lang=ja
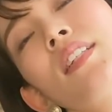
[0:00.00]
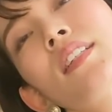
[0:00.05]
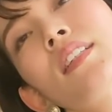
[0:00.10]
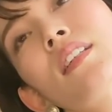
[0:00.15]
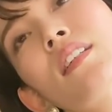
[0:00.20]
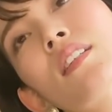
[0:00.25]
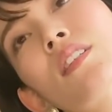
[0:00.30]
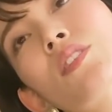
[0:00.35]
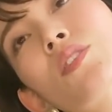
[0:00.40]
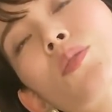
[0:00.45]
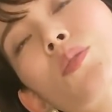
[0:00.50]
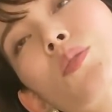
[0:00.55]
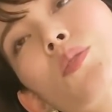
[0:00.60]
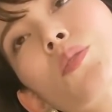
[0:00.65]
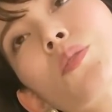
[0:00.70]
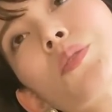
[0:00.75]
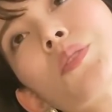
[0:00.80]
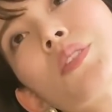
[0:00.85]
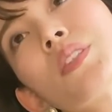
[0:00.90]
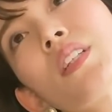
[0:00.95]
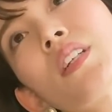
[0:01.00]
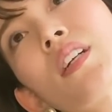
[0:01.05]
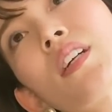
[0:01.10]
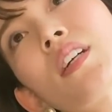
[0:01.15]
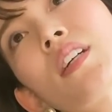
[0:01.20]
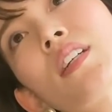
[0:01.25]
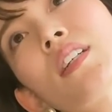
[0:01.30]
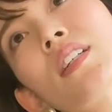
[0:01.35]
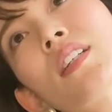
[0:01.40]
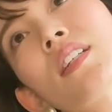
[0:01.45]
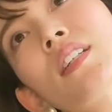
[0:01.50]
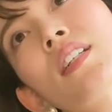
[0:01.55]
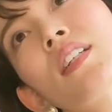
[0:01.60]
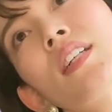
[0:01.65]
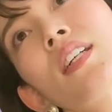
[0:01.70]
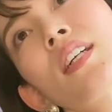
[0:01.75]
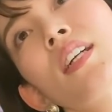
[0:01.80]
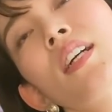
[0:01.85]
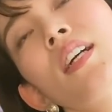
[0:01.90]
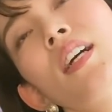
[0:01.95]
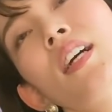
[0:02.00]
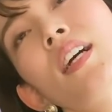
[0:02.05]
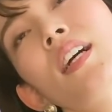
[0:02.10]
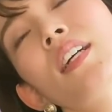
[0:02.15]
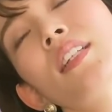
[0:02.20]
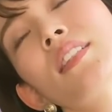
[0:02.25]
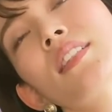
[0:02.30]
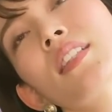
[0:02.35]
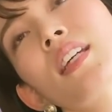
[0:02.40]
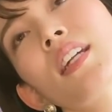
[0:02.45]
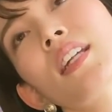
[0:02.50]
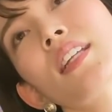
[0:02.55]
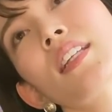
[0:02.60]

なんかちょっとした疲